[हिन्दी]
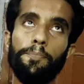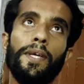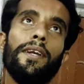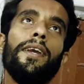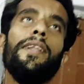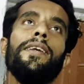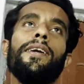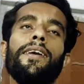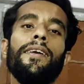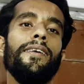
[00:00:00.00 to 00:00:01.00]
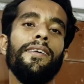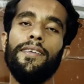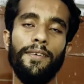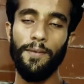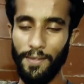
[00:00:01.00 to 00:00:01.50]
तब तक के लिए
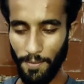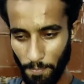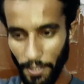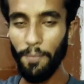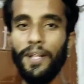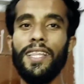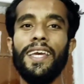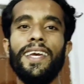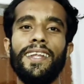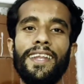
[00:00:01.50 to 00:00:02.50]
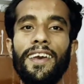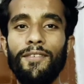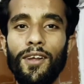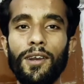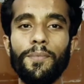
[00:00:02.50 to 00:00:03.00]
फिर मिलते हैं
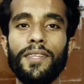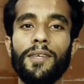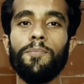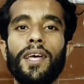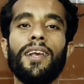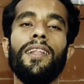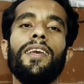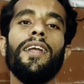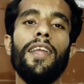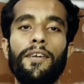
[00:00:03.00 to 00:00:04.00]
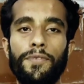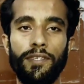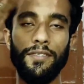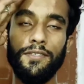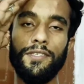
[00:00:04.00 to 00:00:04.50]
नए ब्लॉग में तब तक के लिए अल्लाह
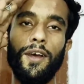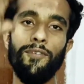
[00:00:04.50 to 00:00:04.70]
हाफिज़